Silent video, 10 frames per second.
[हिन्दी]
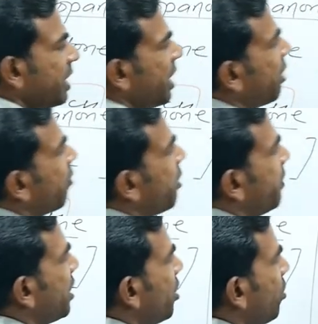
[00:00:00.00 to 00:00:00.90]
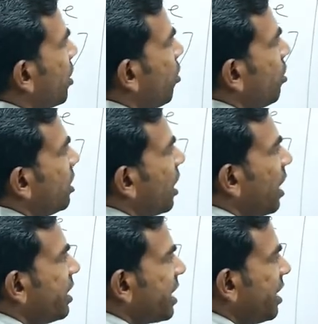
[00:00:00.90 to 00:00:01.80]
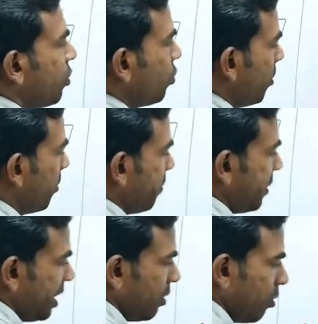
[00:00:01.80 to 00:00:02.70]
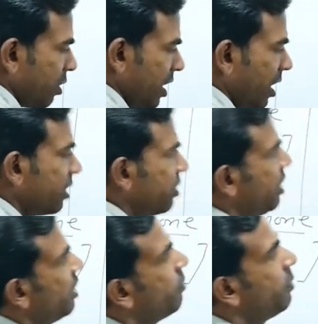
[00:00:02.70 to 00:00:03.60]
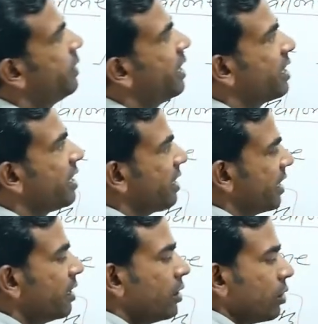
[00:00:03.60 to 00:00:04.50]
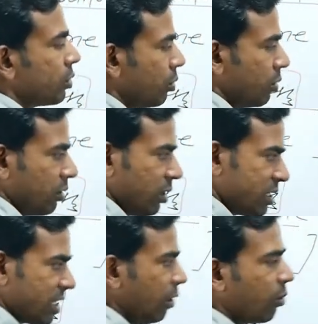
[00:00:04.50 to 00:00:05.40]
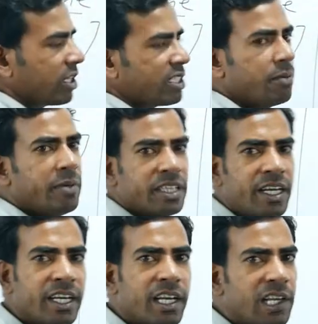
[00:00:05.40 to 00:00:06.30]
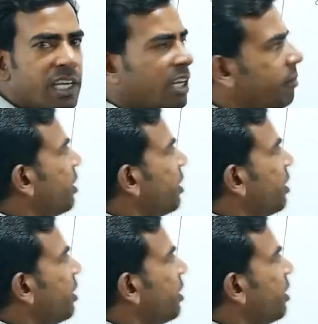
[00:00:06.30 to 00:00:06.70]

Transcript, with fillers: की रिक्वायरमेंट क्यों है क्योंकि यहाँ देखिए टू नंबर पे और यहाँ थ्री नंबर पे आ गया ये तो इसकी लोकेशन बताने के लिए हमें